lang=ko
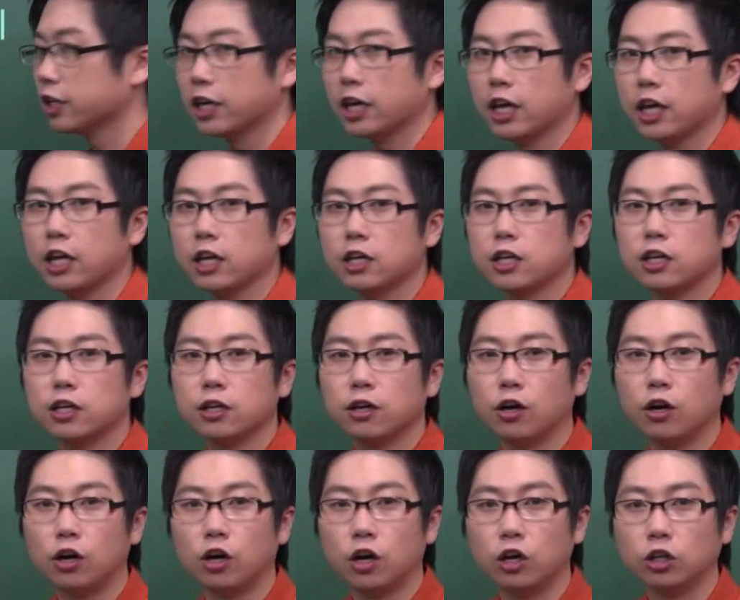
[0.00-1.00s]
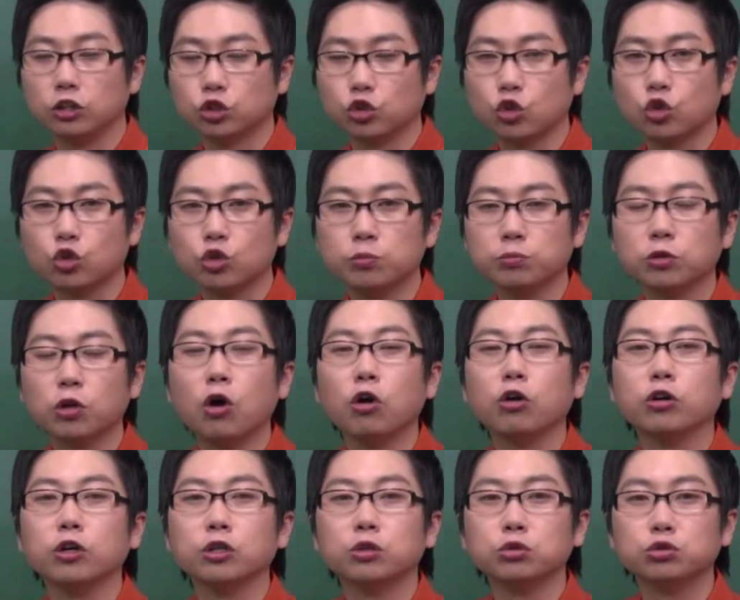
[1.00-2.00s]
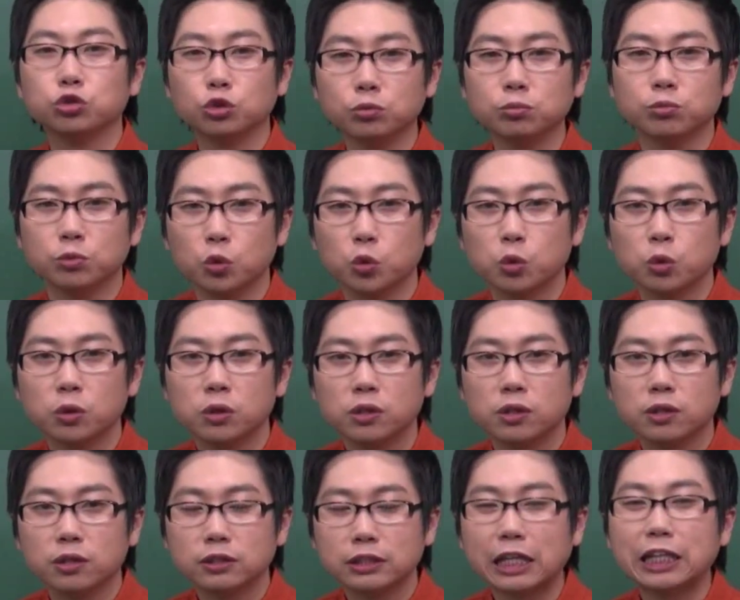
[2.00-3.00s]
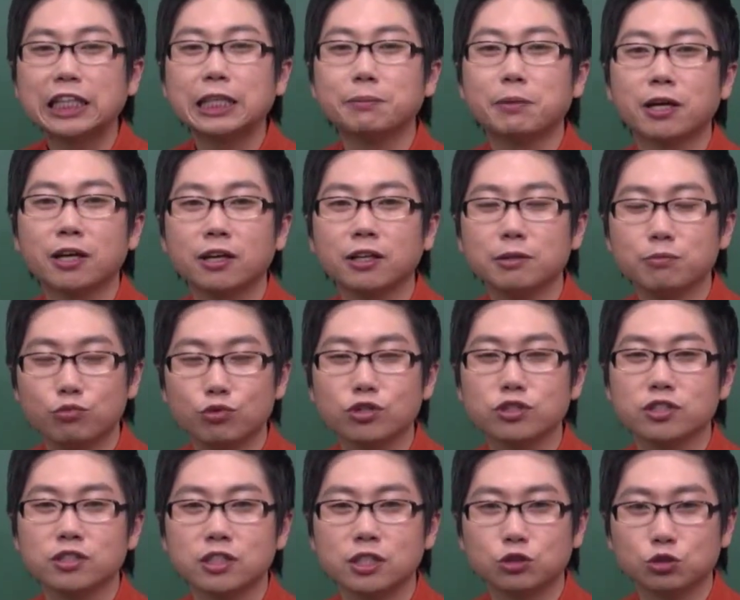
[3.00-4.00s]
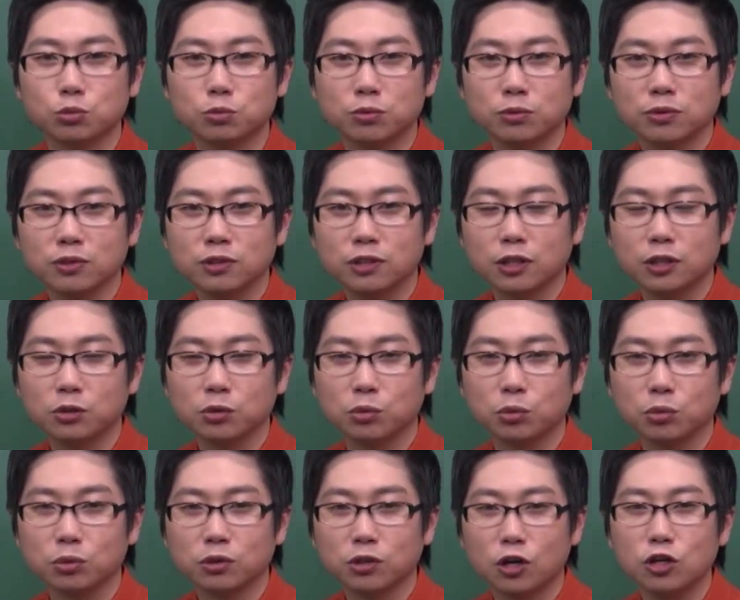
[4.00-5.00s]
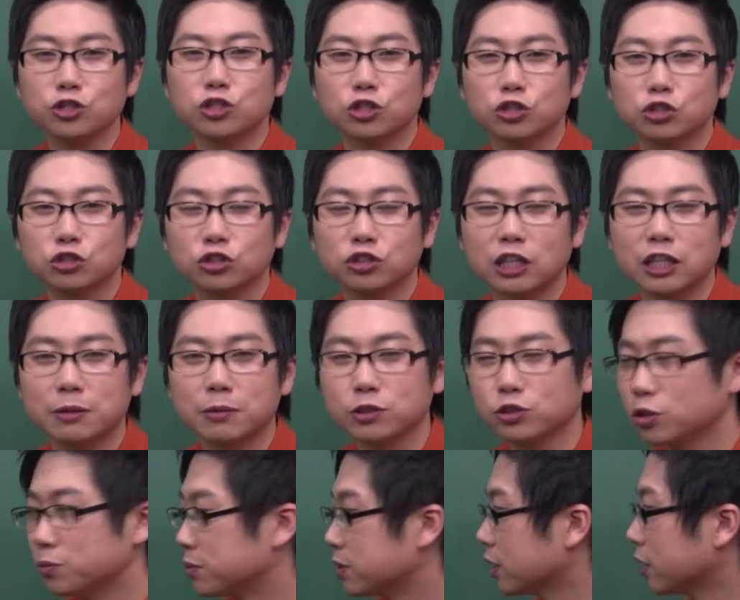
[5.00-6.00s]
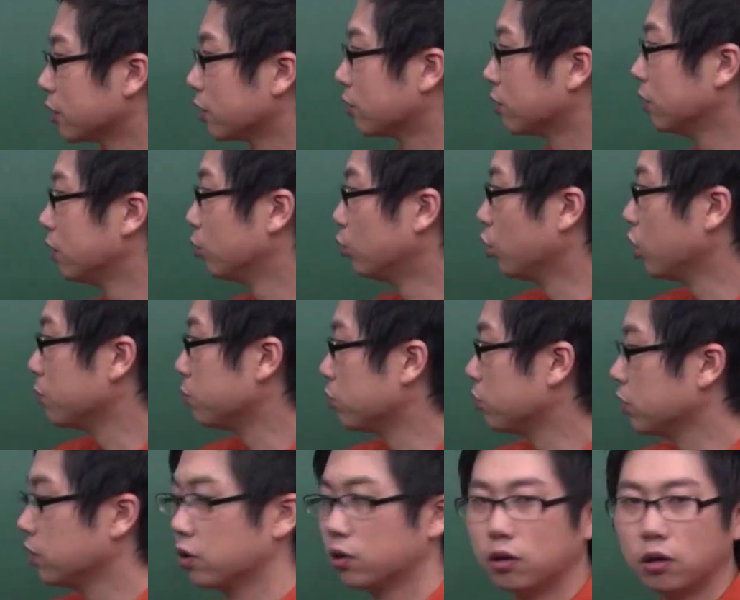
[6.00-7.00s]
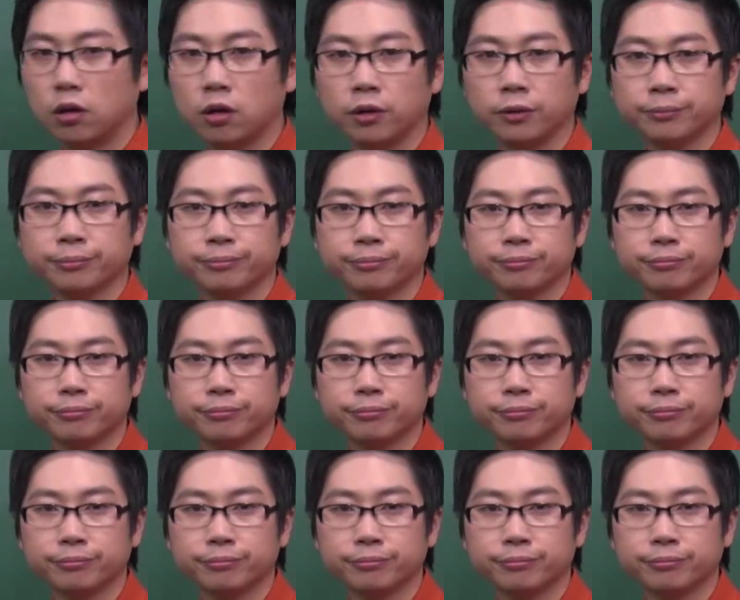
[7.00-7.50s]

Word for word: 게 어, 조금 더 그래도 좀 상대방이 물었을 때 좀 그래도 건성더성 대답할 수 없잖아요. 노래 부르니? 어.